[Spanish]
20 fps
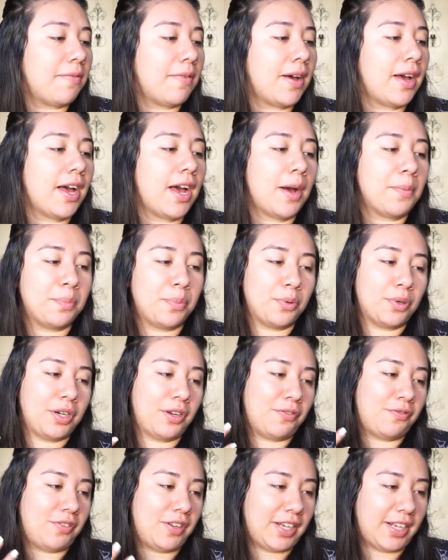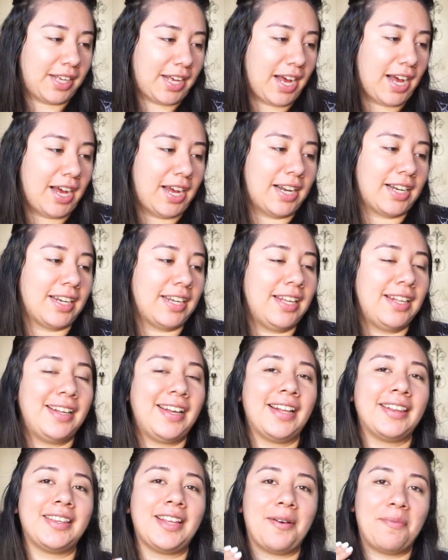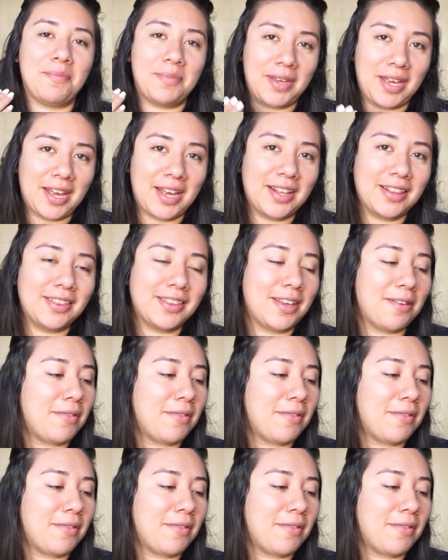va a purificar y que también